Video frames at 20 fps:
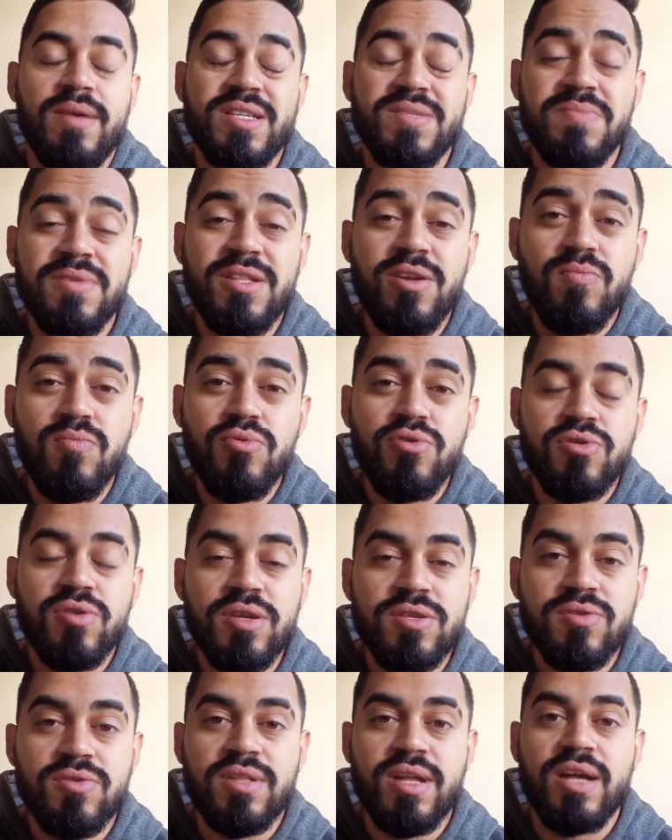mas me deu muito
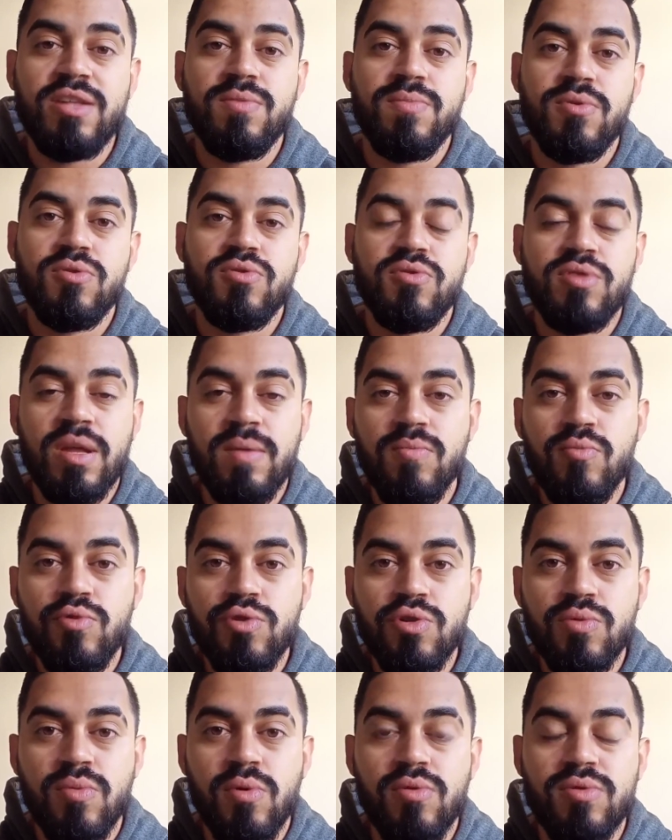resultado, o produto é
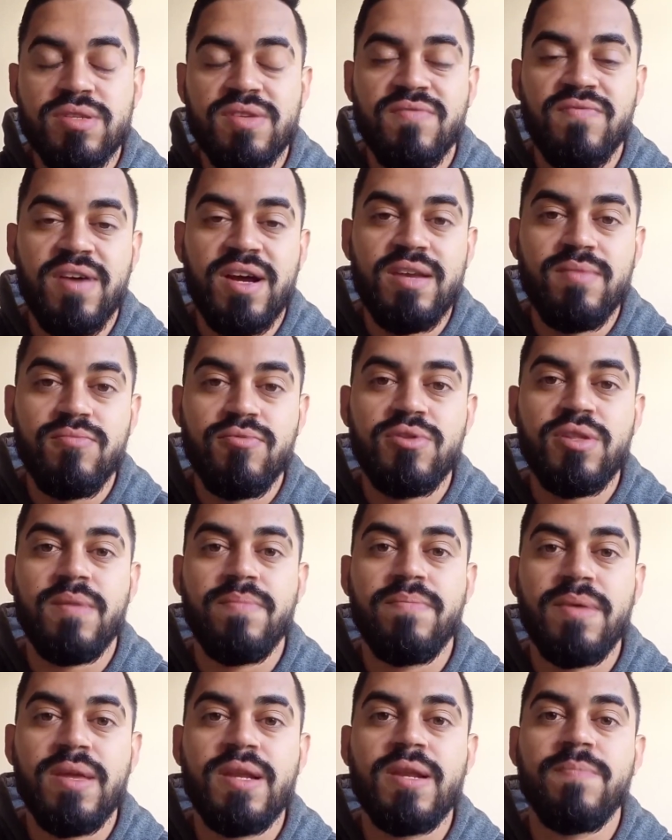muito bom, assim, vale muito a
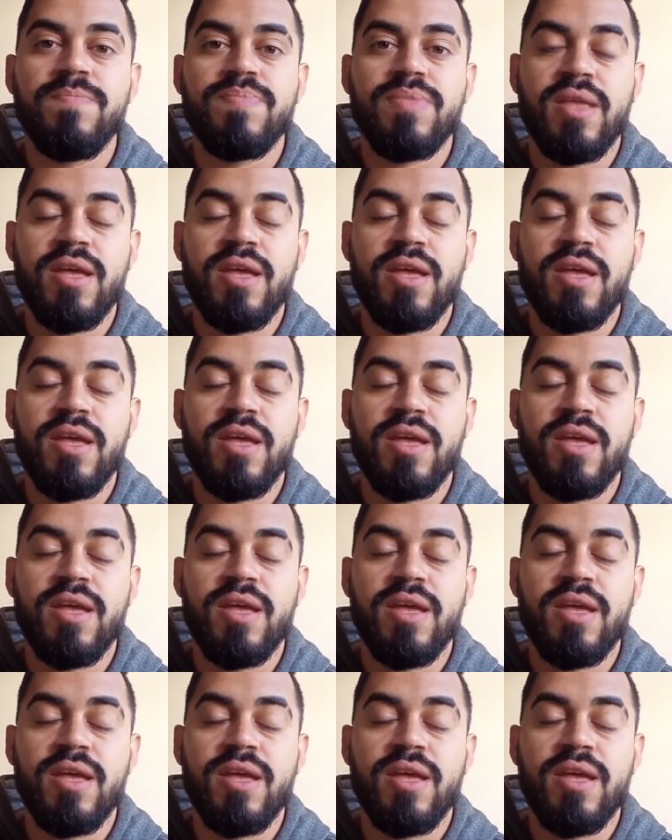pena,